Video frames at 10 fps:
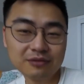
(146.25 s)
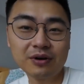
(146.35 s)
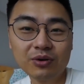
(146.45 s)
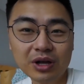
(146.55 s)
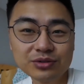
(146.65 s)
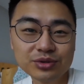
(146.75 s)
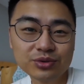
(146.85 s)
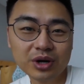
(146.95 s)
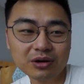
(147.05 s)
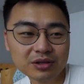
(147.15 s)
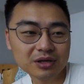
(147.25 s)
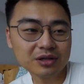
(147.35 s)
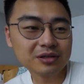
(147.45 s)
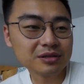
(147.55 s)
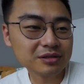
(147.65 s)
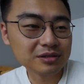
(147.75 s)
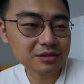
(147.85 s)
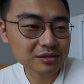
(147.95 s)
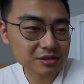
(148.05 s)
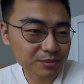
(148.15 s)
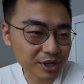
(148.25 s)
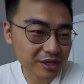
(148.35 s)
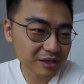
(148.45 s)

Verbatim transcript: 反正我感觉最主要的折磨人